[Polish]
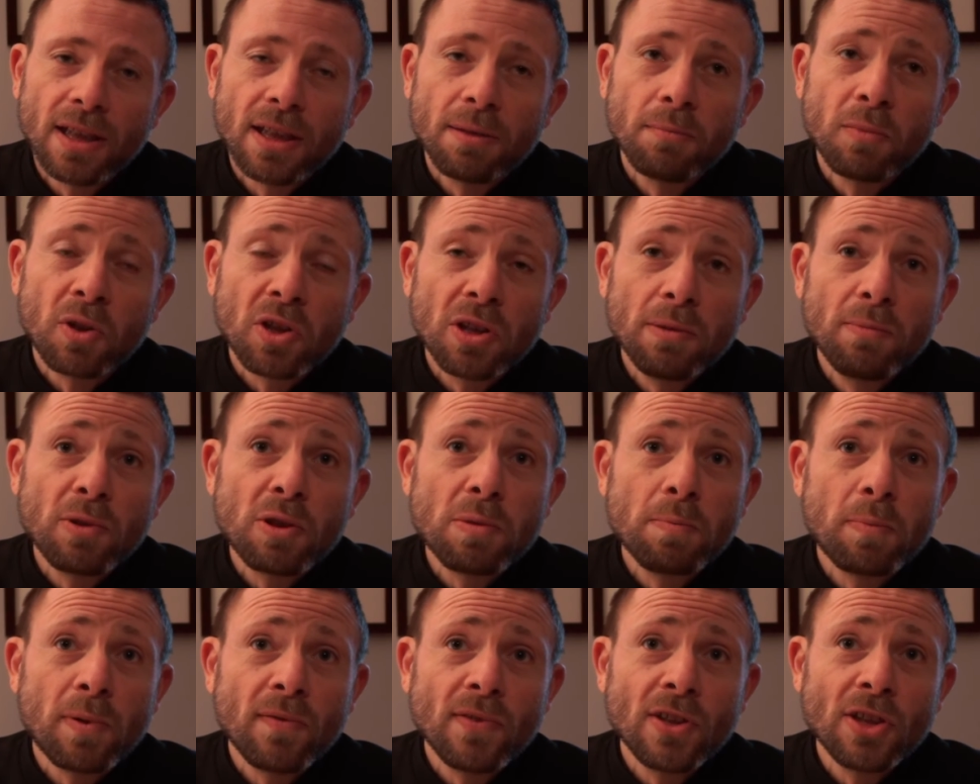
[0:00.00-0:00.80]

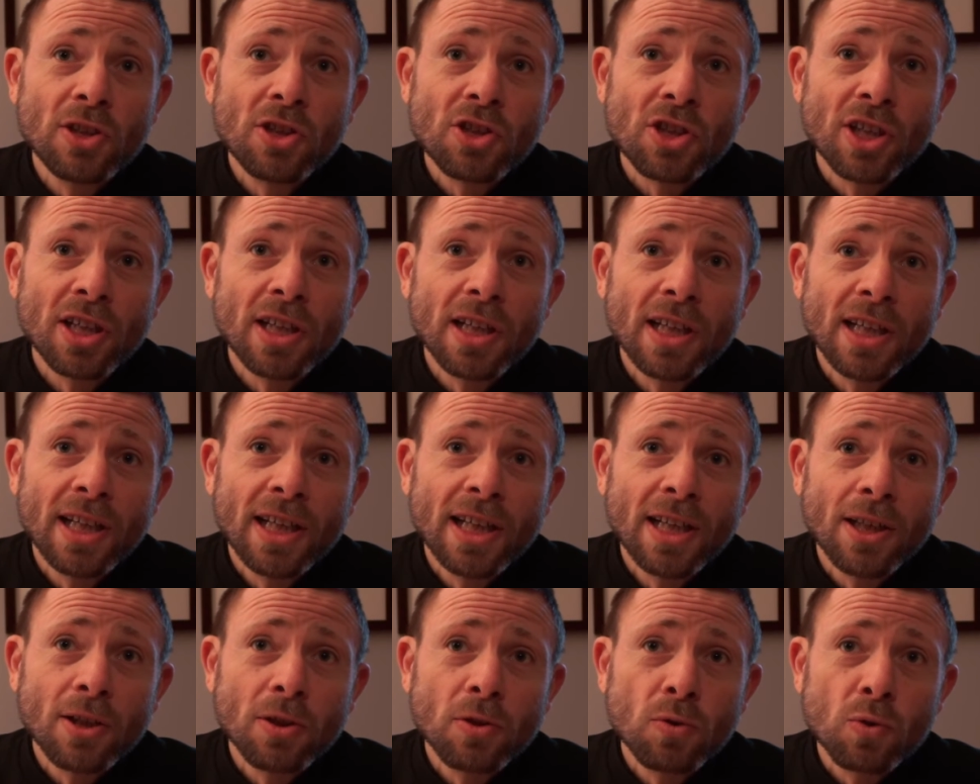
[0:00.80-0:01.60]
Moglibyśmy powiedzieć, że
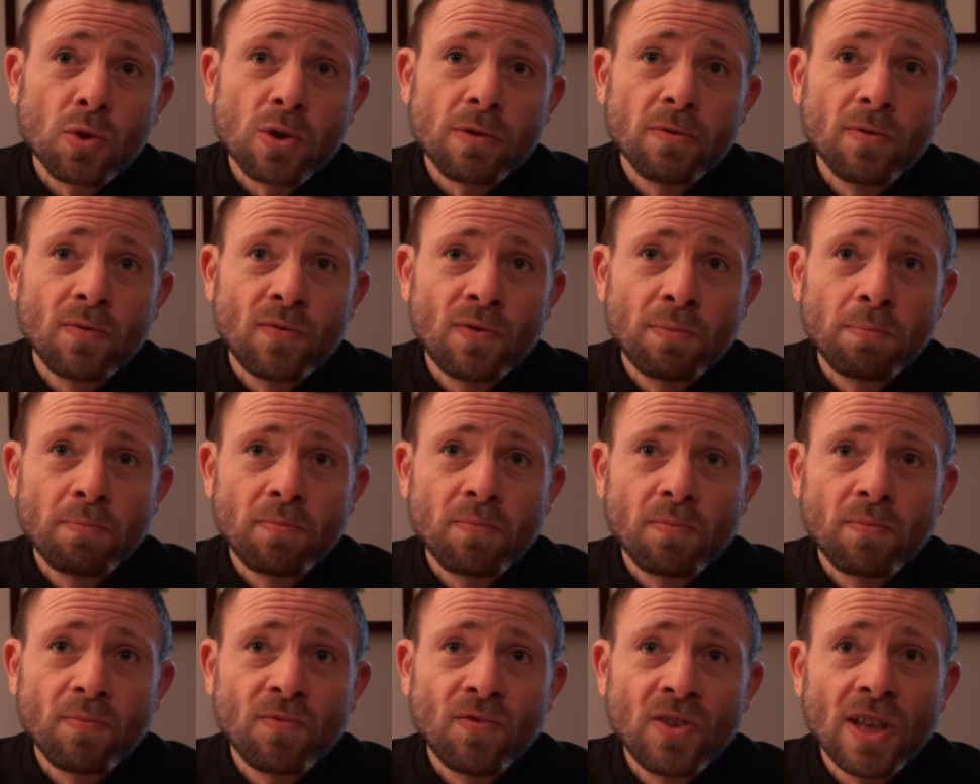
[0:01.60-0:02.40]
już
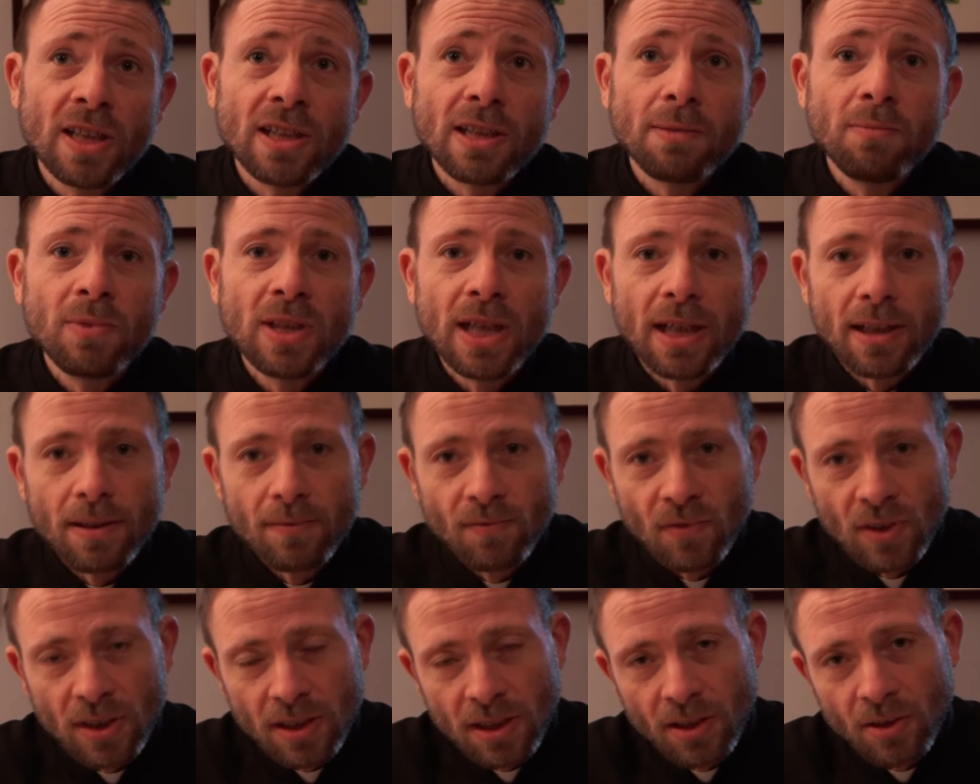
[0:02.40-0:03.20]
wielkim
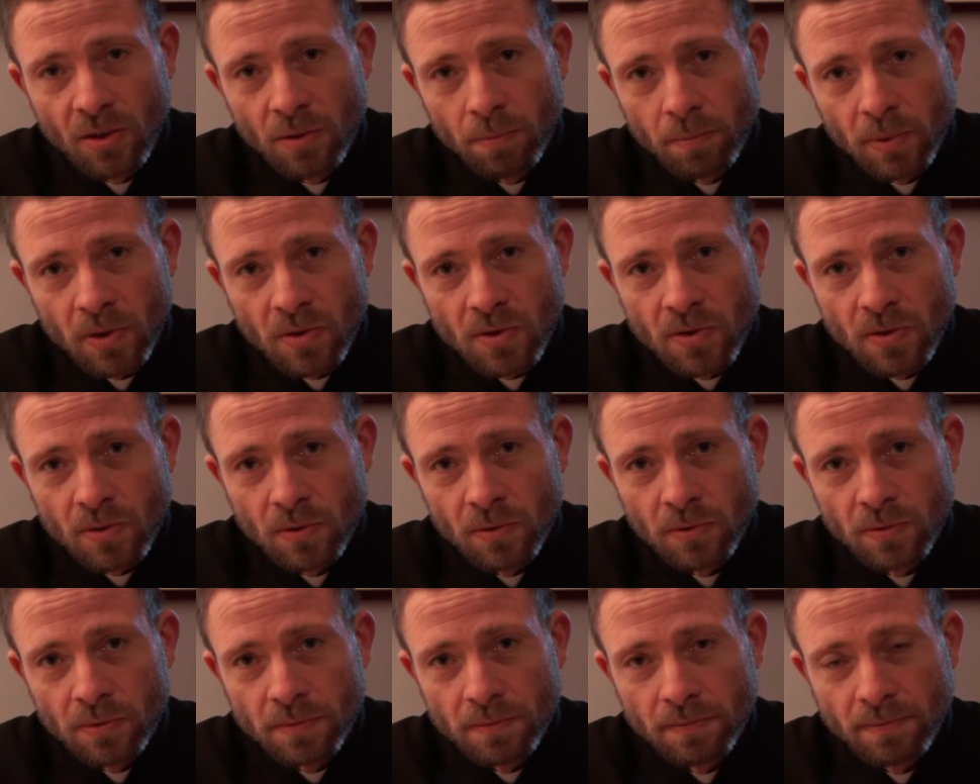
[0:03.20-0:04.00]
darem Wielkiego
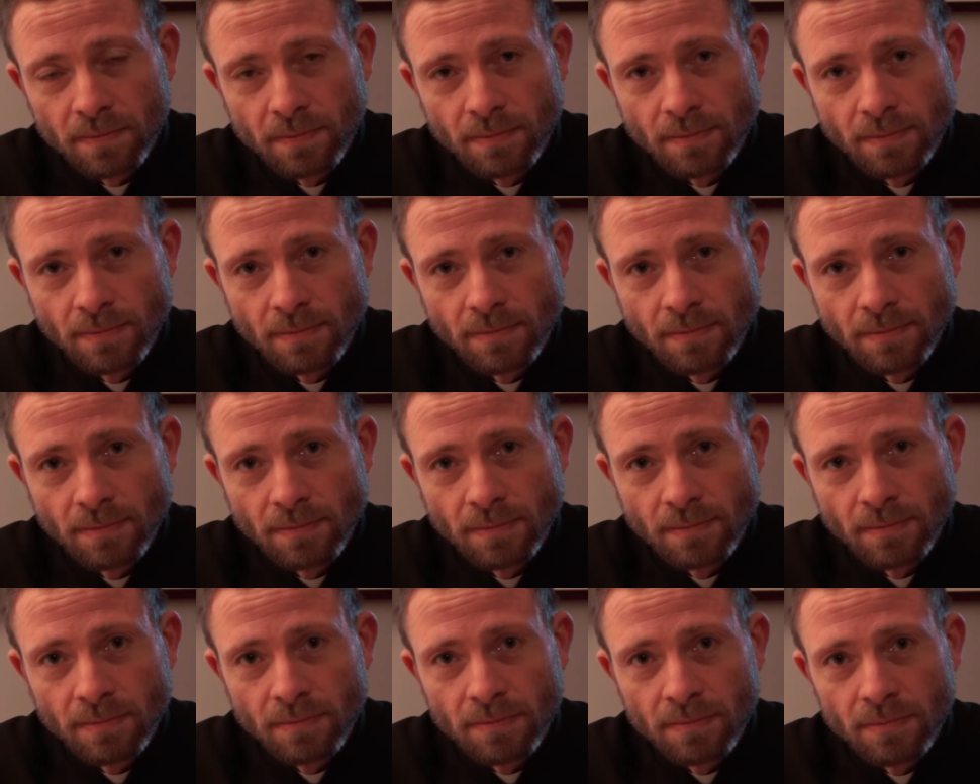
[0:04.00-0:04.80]
Postu
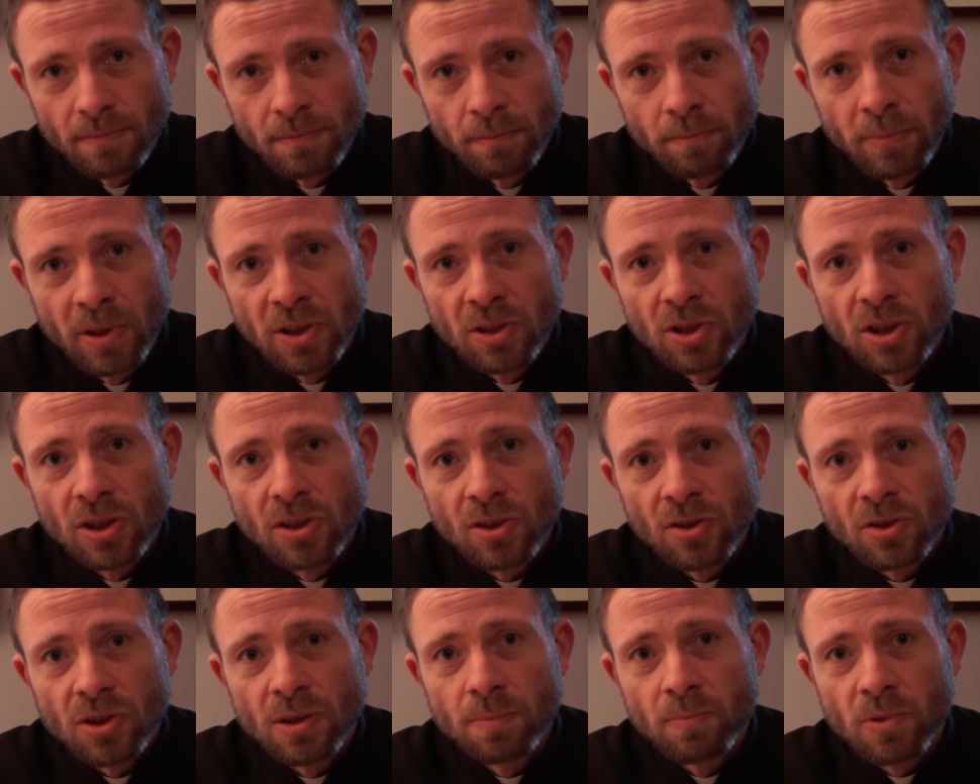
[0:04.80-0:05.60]
będzie
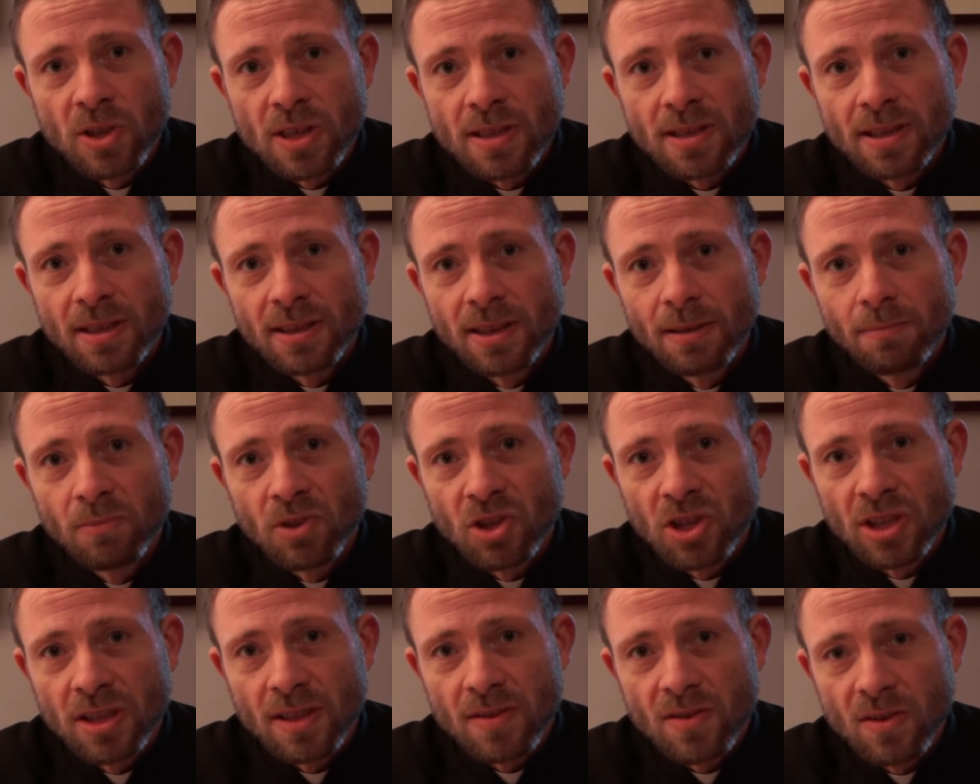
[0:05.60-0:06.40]
to, że przestaniemy
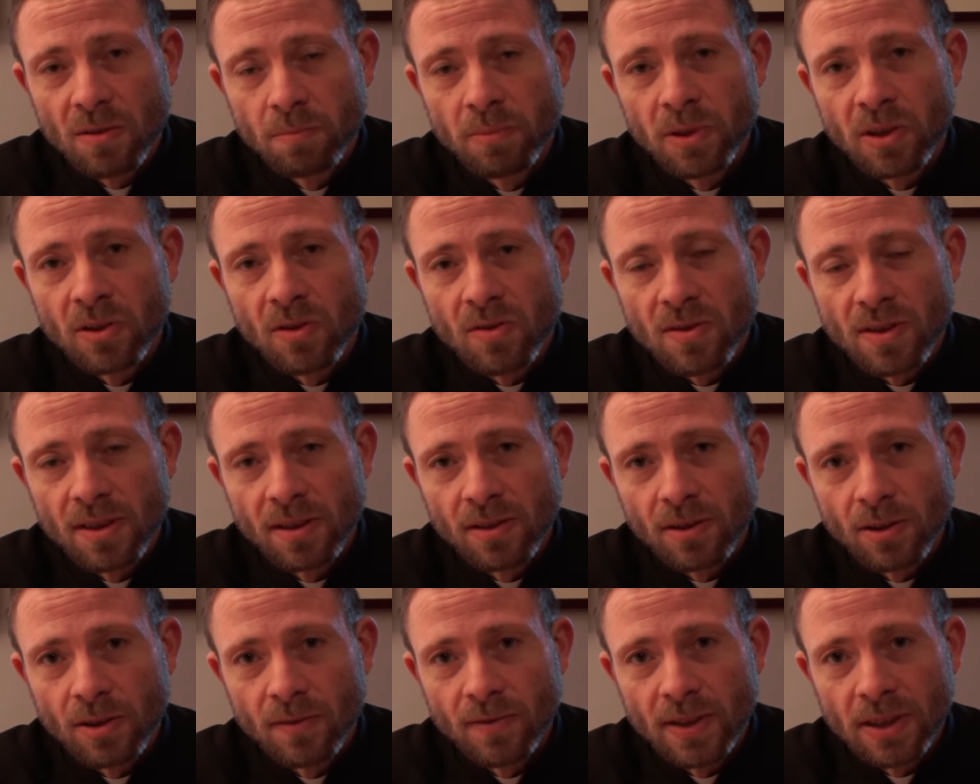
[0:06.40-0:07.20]
się na sobie
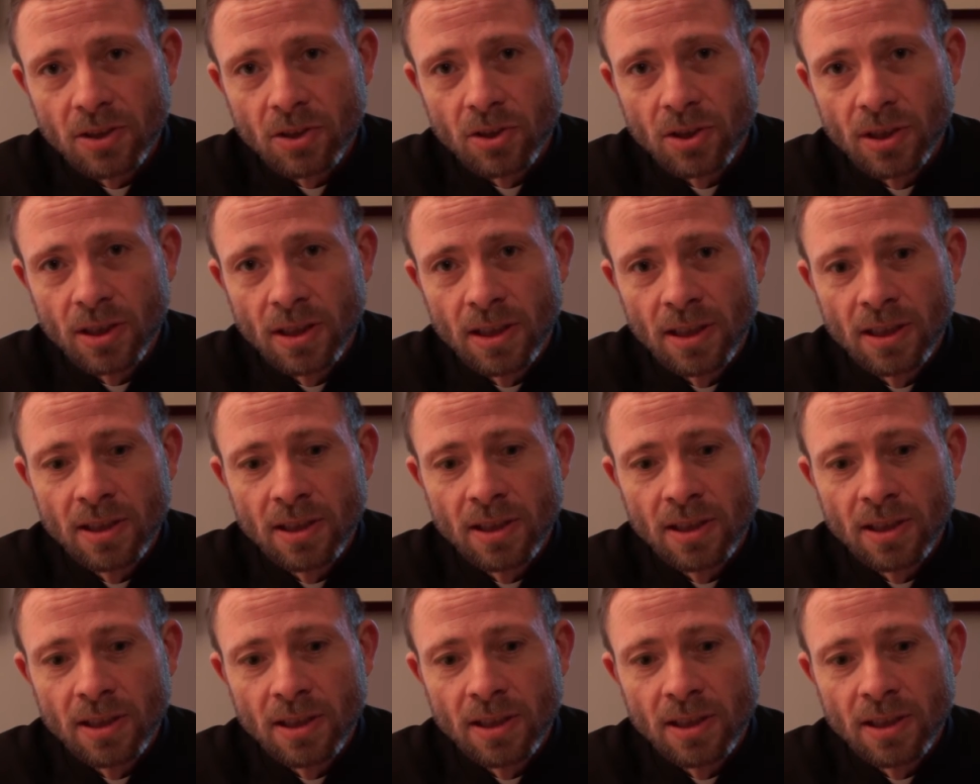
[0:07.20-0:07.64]
koncentrować.